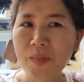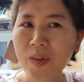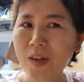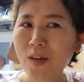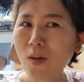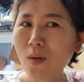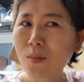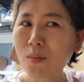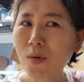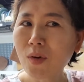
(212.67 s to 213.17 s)
이
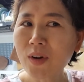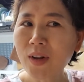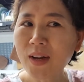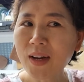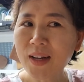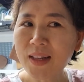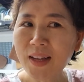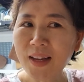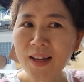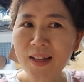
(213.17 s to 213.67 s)

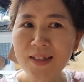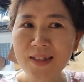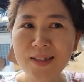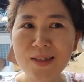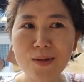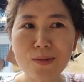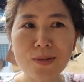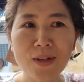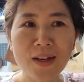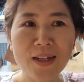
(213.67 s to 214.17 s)
옆머리가 되게
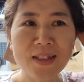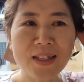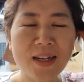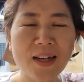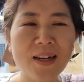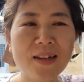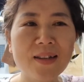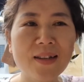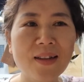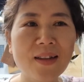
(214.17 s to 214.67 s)
지저분하게
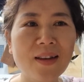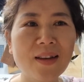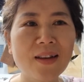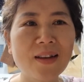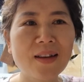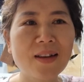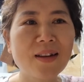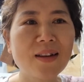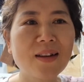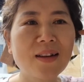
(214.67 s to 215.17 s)

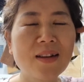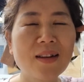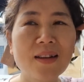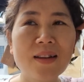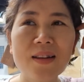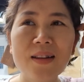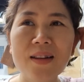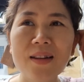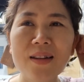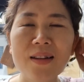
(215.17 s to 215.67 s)
자라는데
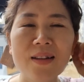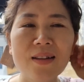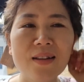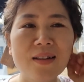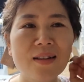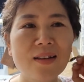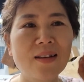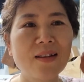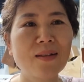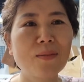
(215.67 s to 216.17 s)

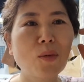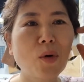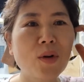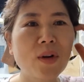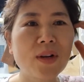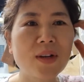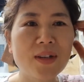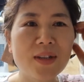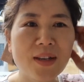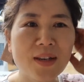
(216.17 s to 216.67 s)

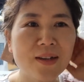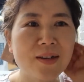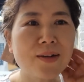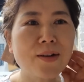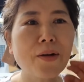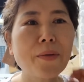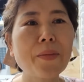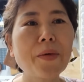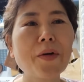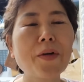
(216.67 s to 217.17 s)
머리를
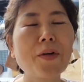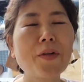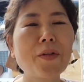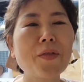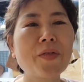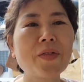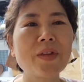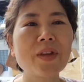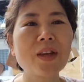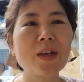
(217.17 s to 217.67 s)

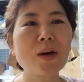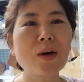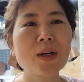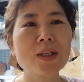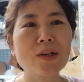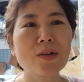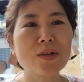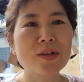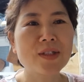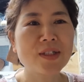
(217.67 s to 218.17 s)
기르려면 이
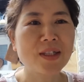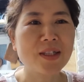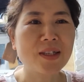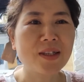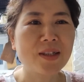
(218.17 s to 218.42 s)
과정을